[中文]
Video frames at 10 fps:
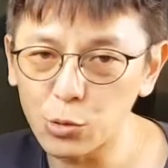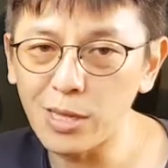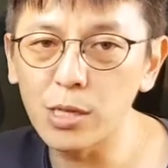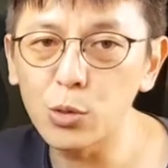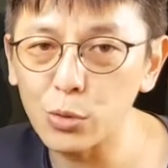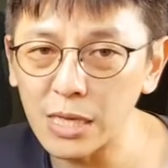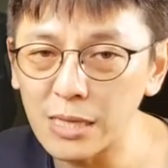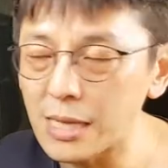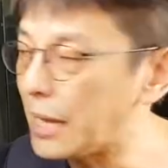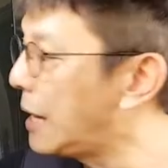栓的固定
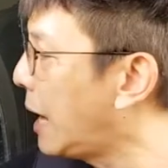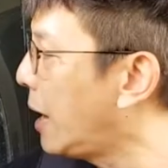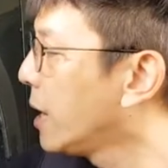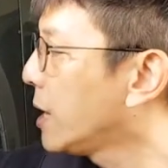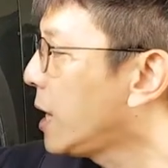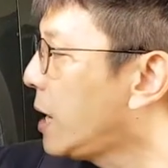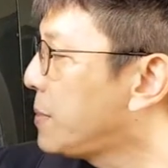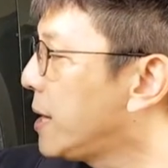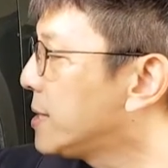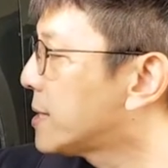点
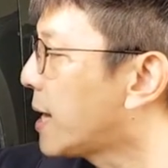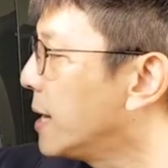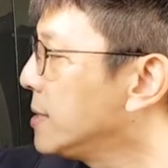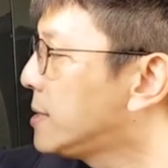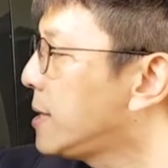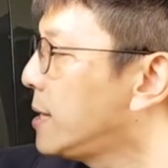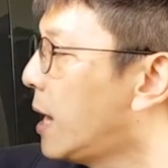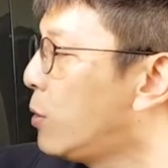呐，ABS 感应线呐，